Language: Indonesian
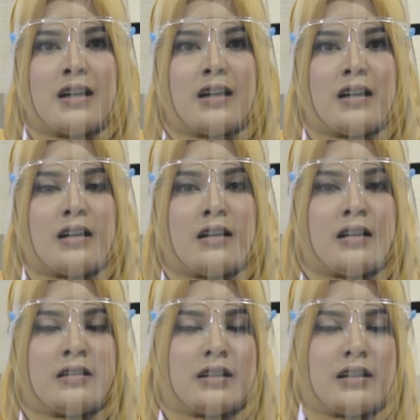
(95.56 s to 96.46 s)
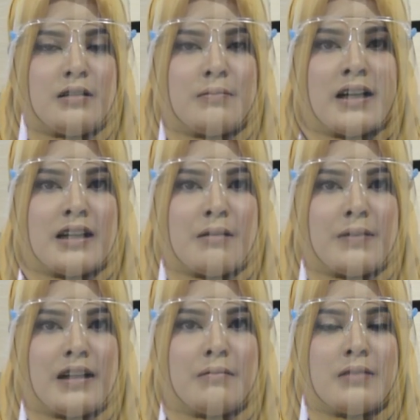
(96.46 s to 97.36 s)
uh, di mana
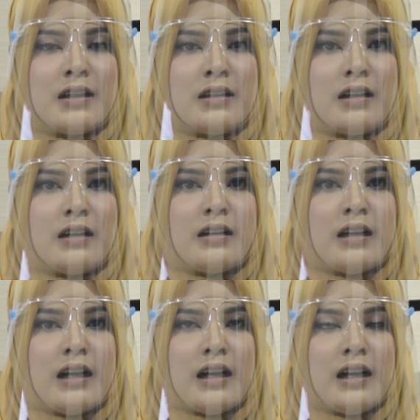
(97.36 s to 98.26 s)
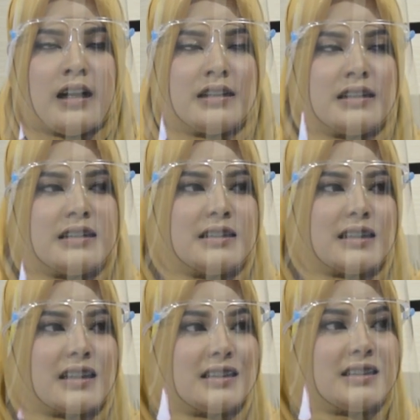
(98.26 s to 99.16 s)
Palembang uh, lagi
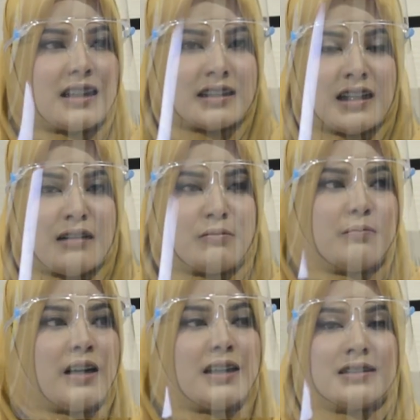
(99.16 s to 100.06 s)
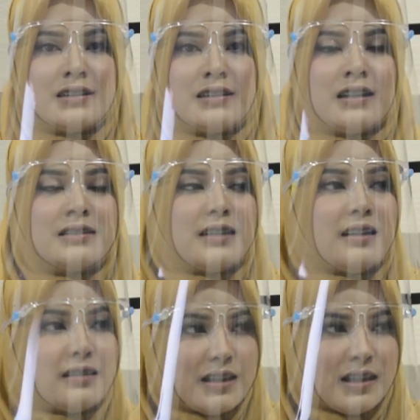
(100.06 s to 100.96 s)
gencar-gencarnya membahas tentang
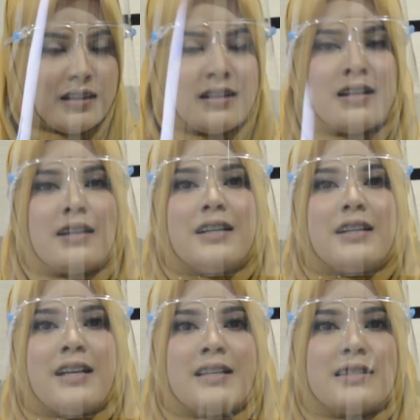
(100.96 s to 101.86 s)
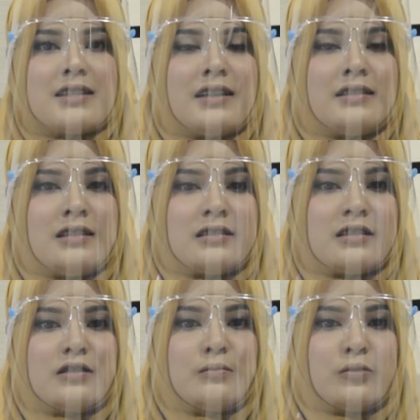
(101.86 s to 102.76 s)
stunting. Yeah. Nah, stunting
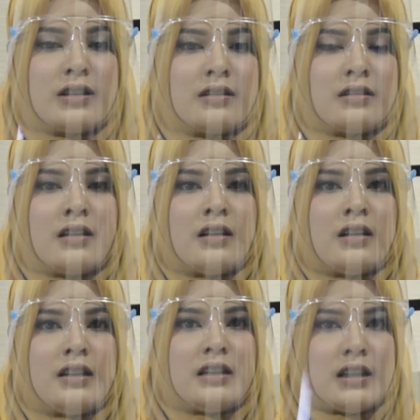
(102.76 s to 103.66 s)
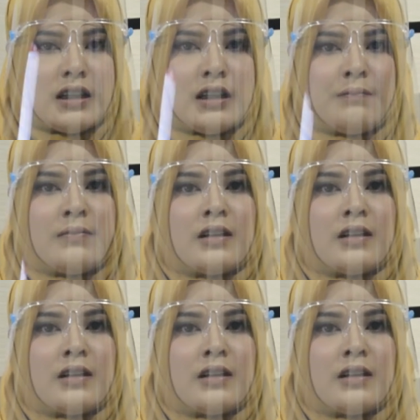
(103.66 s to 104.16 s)
tersebut ini